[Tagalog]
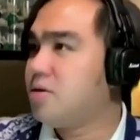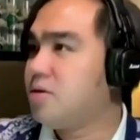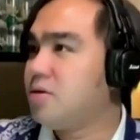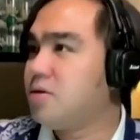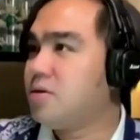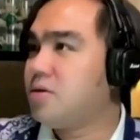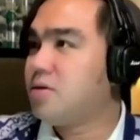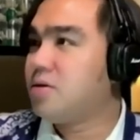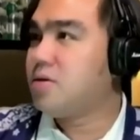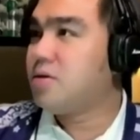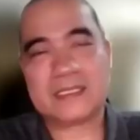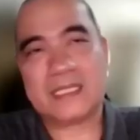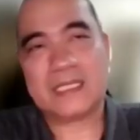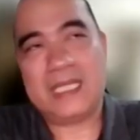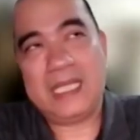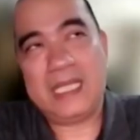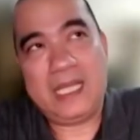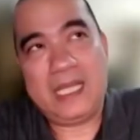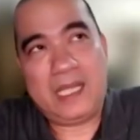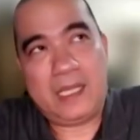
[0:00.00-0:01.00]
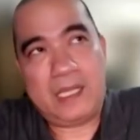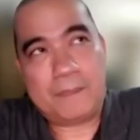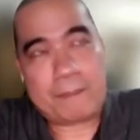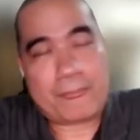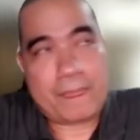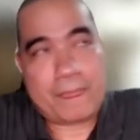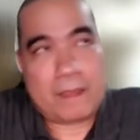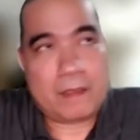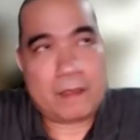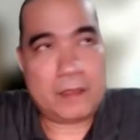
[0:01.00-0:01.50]
Oo. Uh-huh.
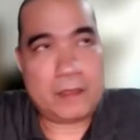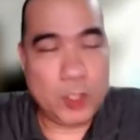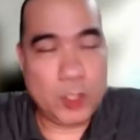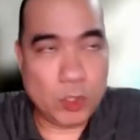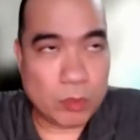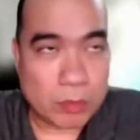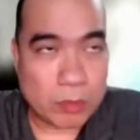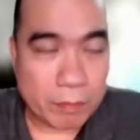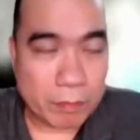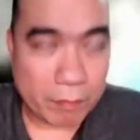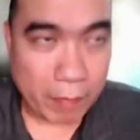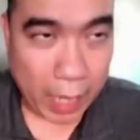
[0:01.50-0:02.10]
Nung